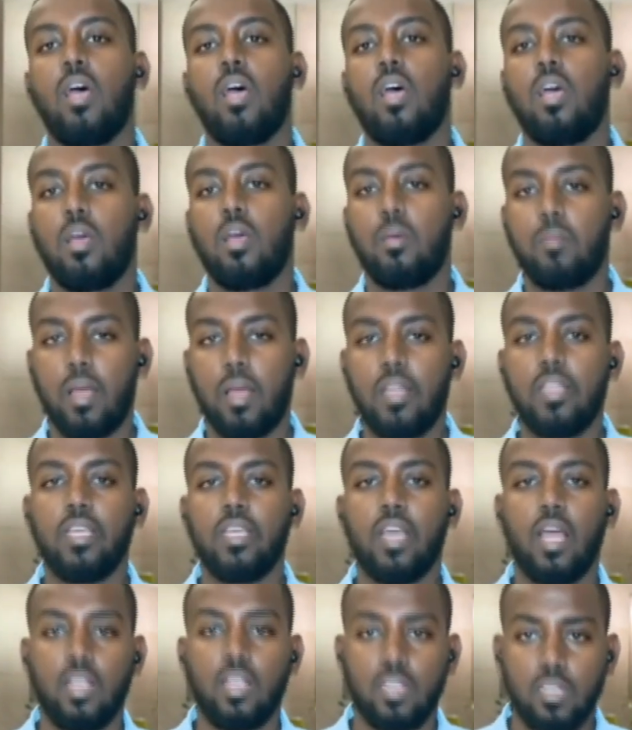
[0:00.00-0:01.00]

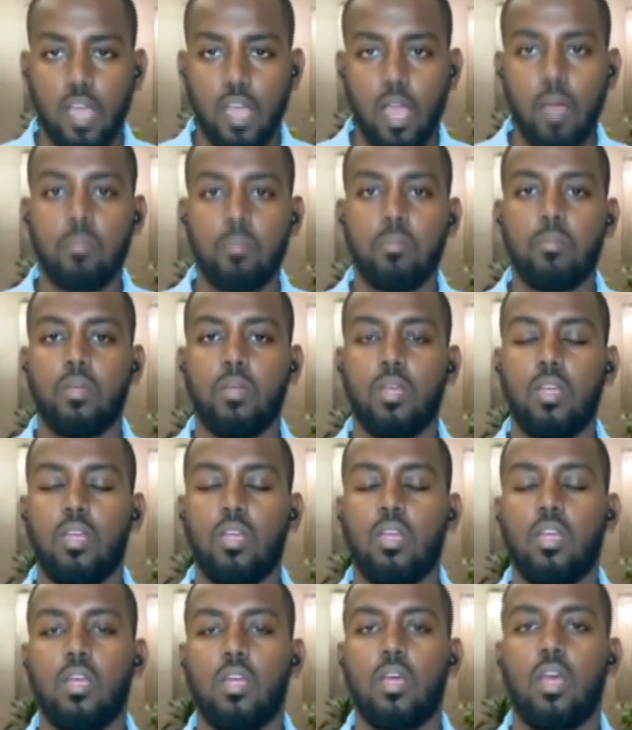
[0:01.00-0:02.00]
مالية لدعم
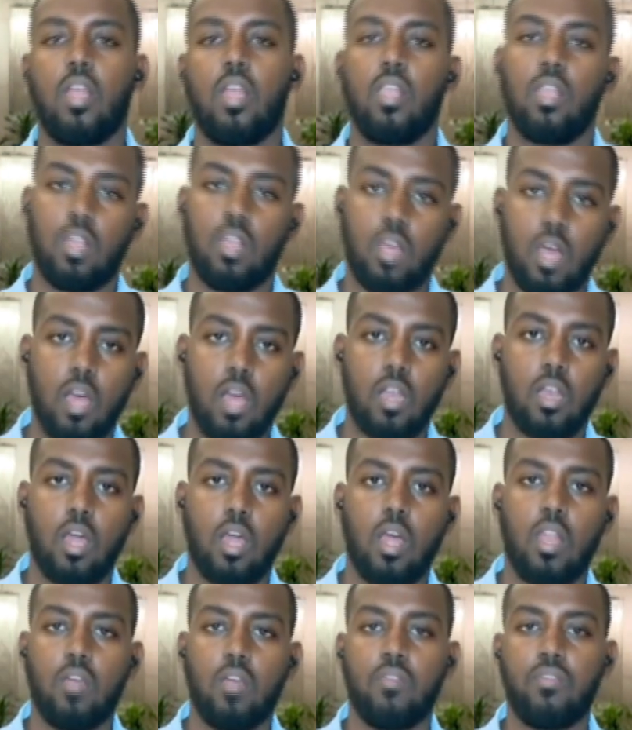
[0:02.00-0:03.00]
آه،
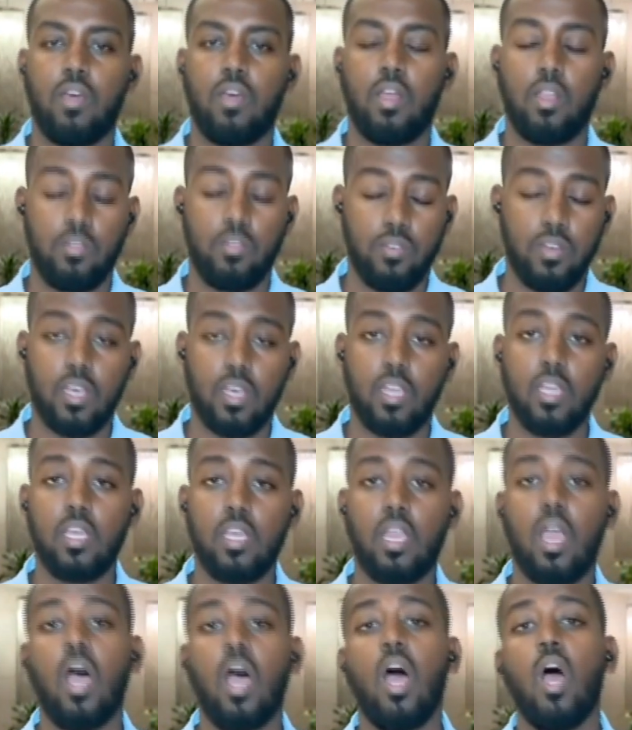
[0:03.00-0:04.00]
القارة
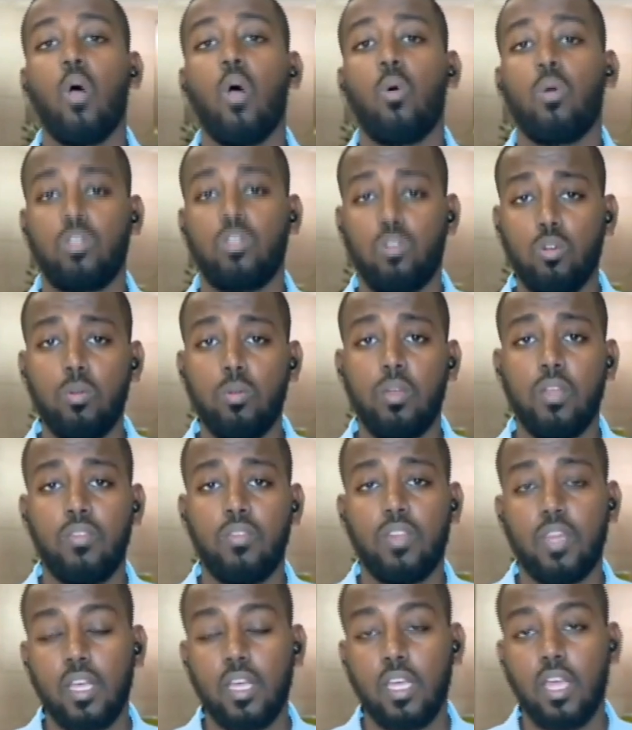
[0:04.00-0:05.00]
الإفريقية والشعوب
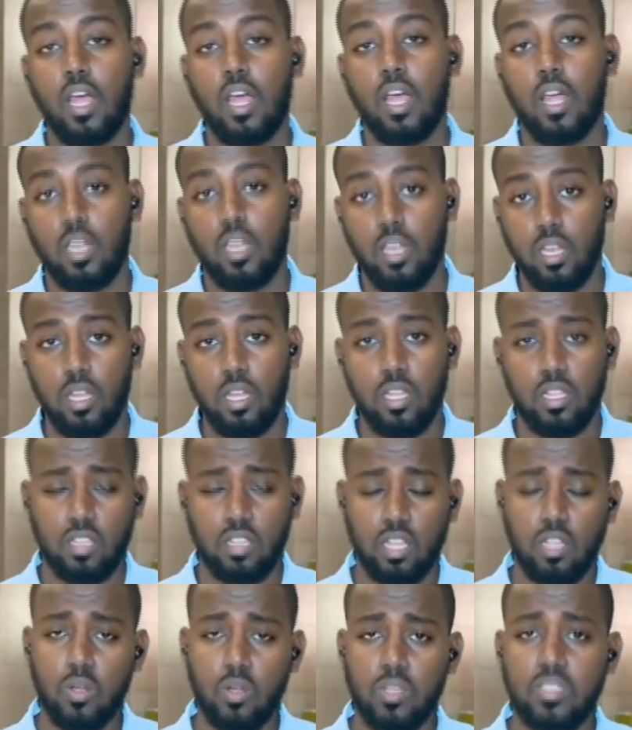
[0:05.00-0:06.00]
الإفريقية
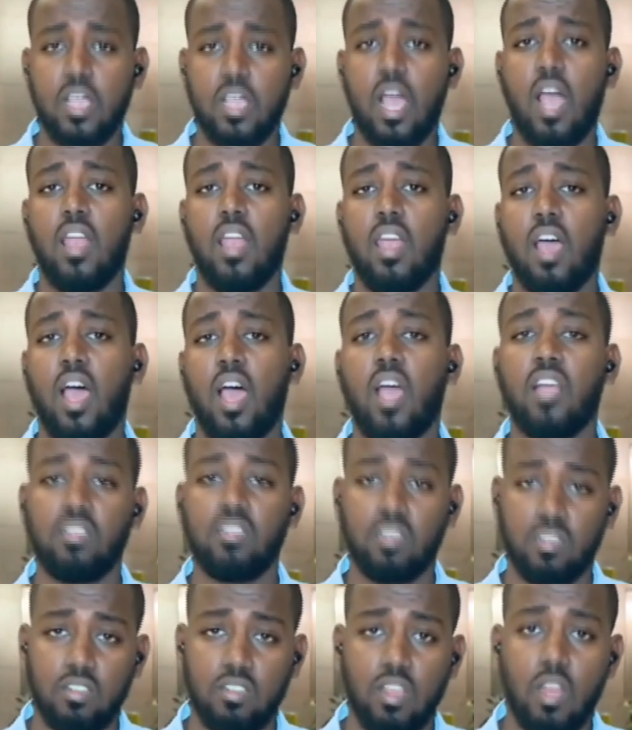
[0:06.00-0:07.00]
تتوزع على
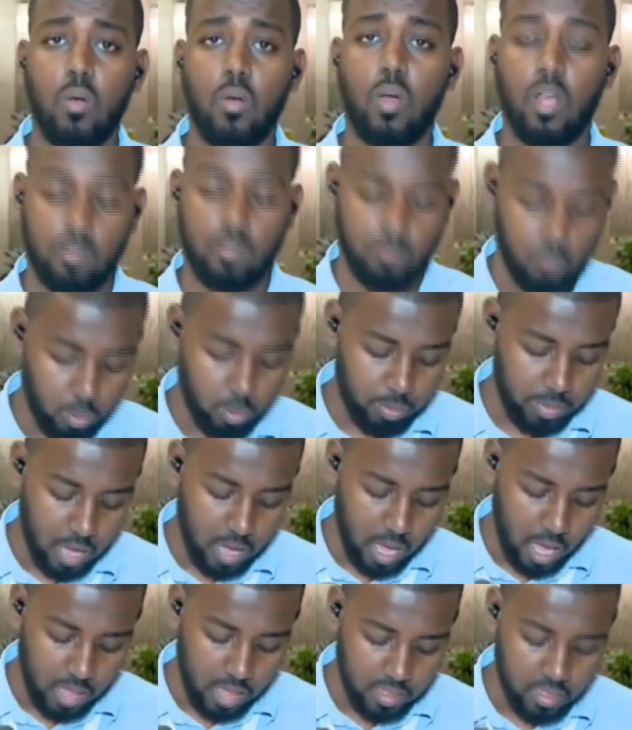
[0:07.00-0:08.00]
عشر سنوات مقبلة
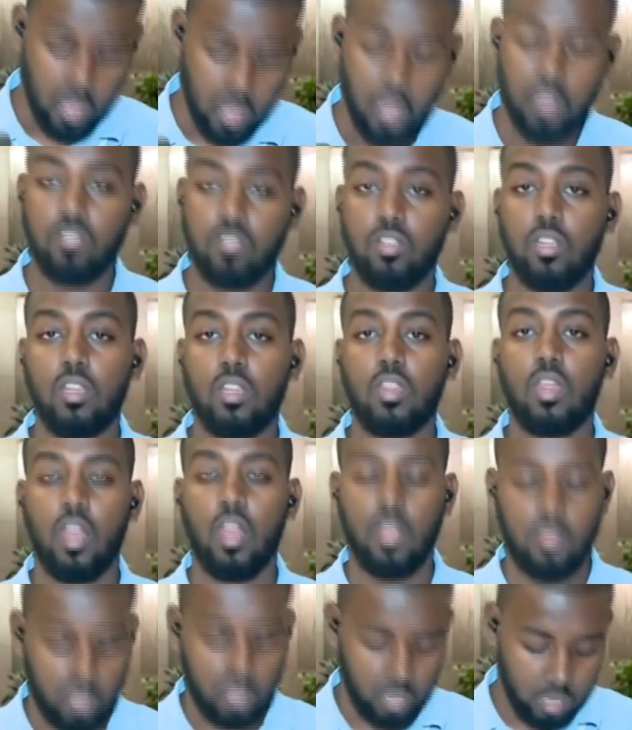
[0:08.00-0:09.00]
حتى
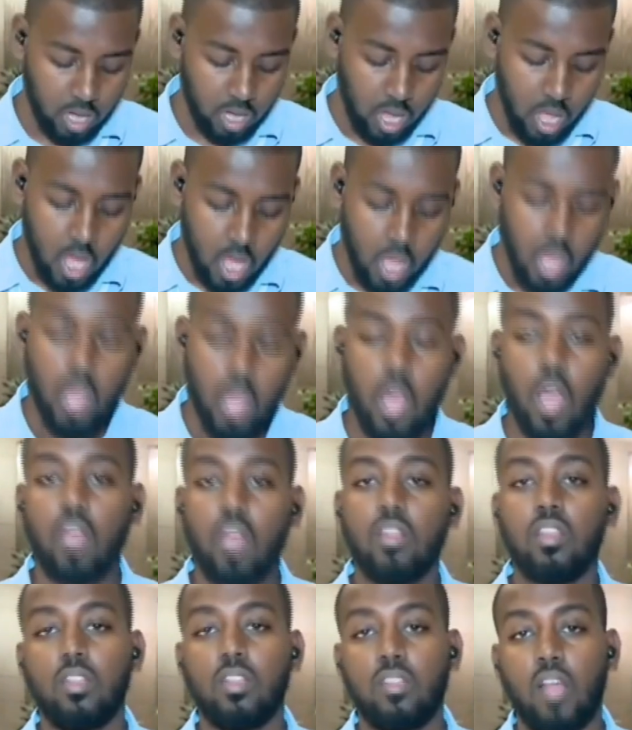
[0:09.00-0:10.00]
2030 آه،
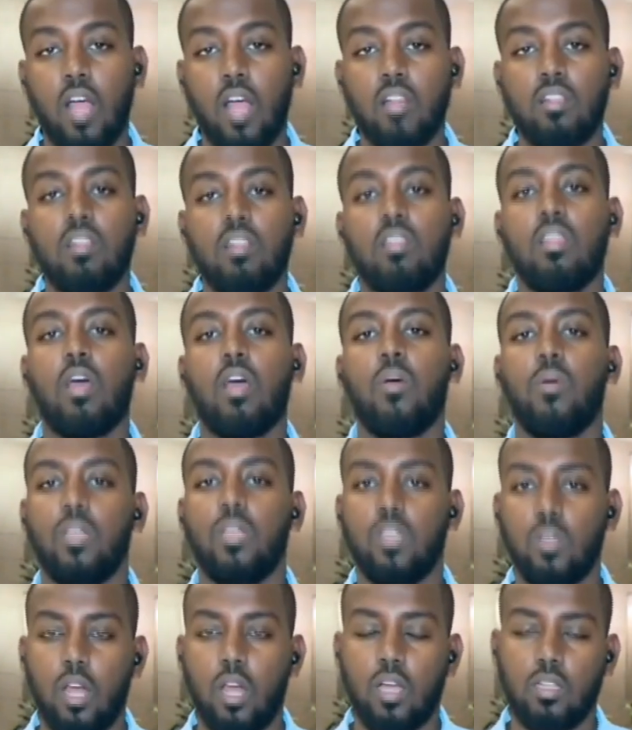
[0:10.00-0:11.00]
أيضا تحدث
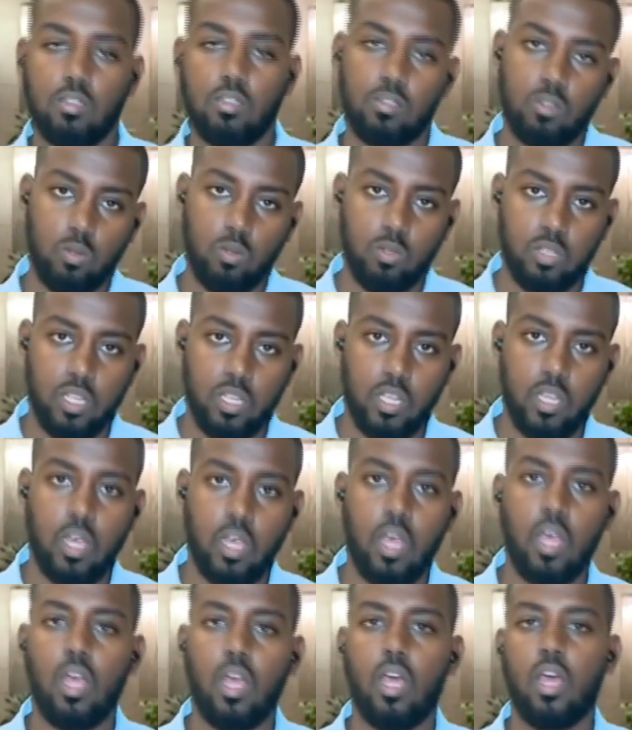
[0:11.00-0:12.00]
ولي العهد السعودي
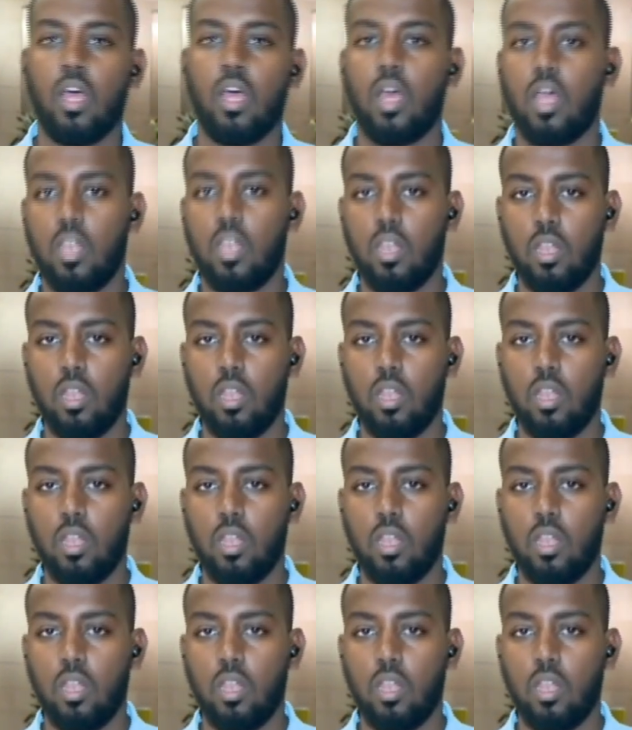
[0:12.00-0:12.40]
آه،